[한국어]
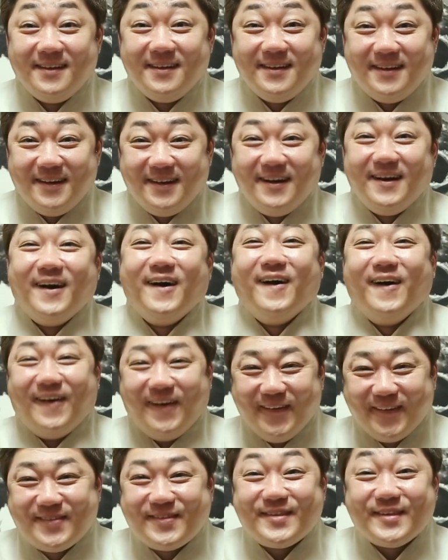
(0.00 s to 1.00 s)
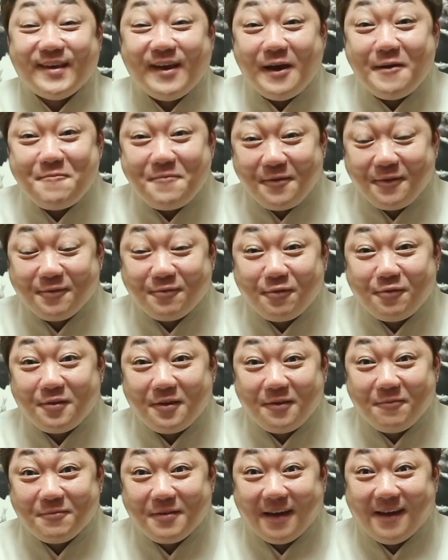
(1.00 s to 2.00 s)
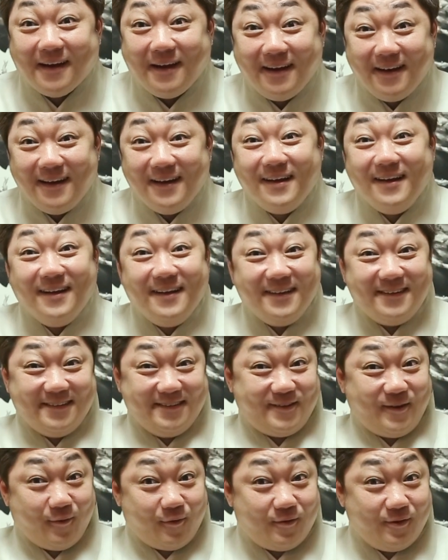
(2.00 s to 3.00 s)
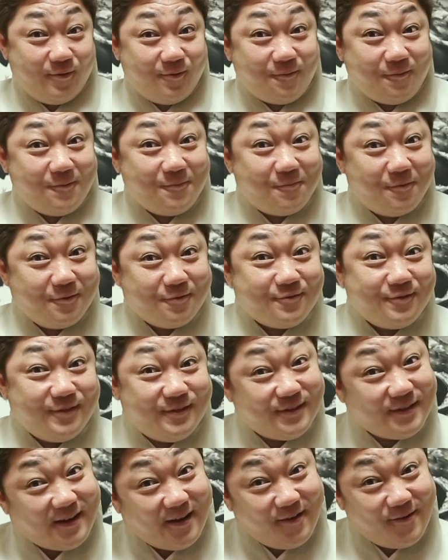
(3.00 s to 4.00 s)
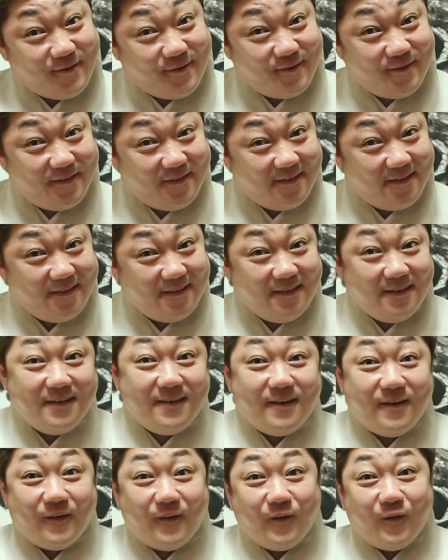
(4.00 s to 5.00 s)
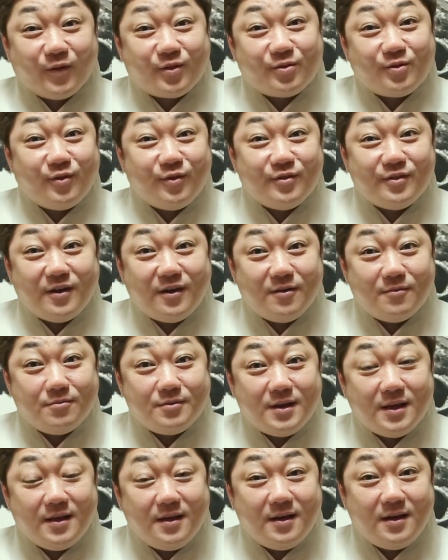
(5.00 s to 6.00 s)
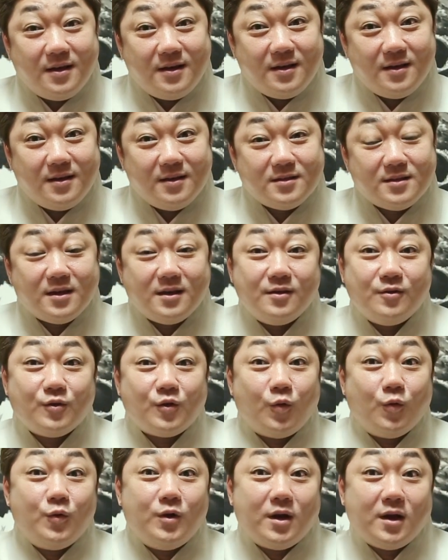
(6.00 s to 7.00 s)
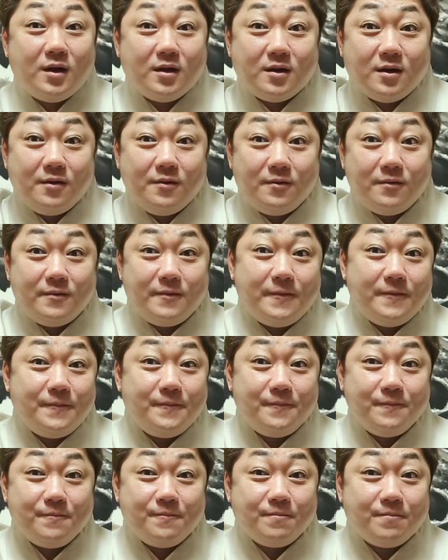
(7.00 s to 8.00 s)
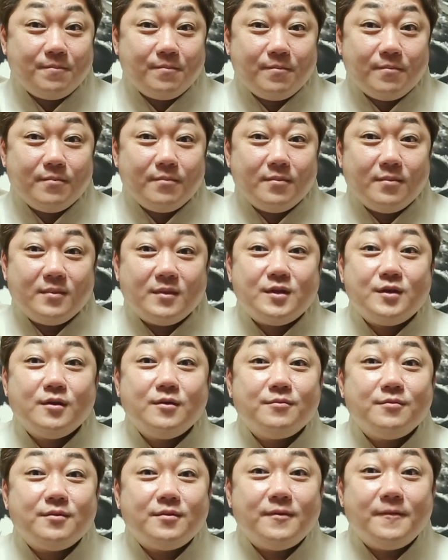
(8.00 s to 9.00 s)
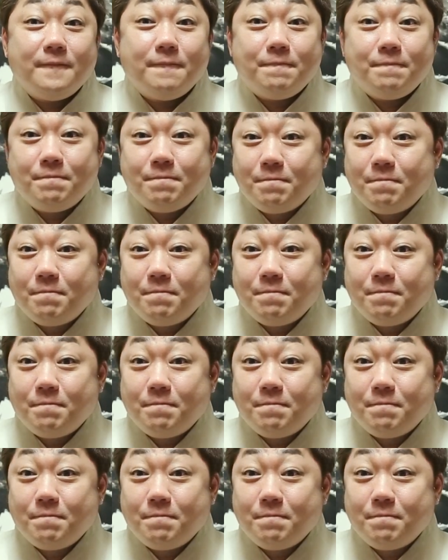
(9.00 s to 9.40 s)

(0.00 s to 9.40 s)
돈. 어, 어찌하면 선생님 제가 이렇게 큰 돈을 벌 수 있을까요? 어떤 사업을 해야 제가 이렇게 올라갈까요? 지금 30대랑